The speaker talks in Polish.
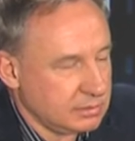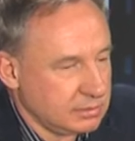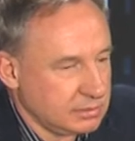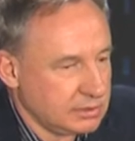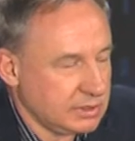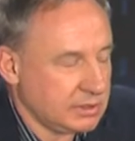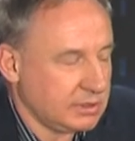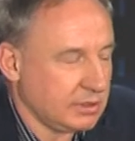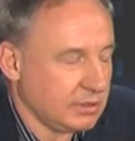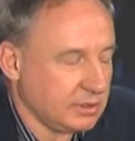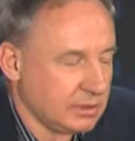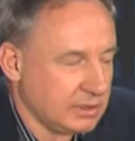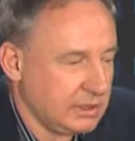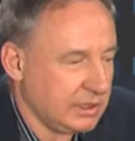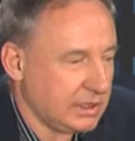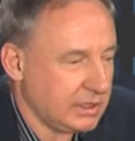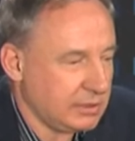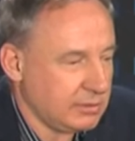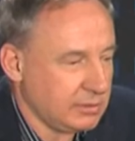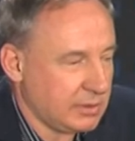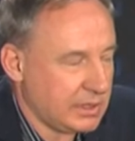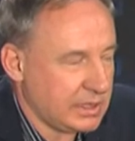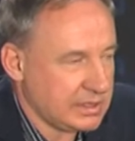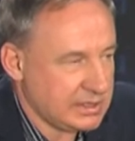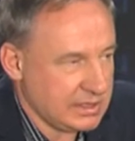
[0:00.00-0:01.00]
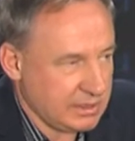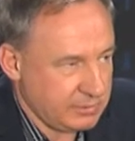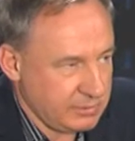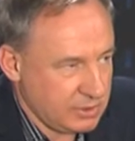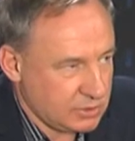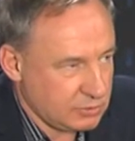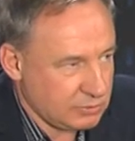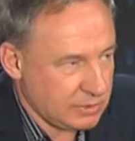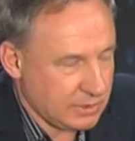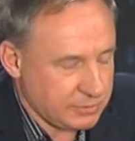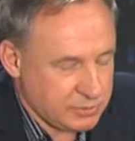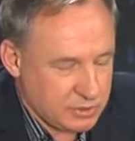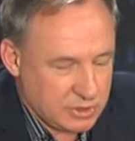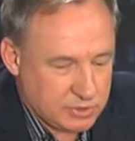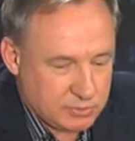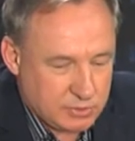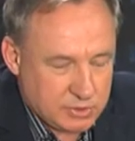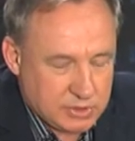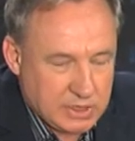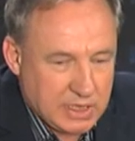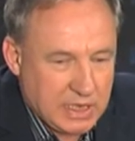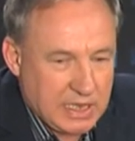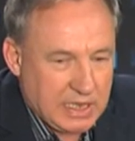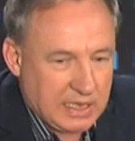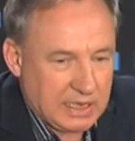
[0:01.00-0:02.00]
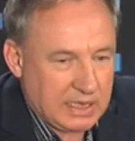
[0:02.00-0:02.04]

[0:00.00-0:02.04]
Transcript: że to odległa, zamieszła przeszłość,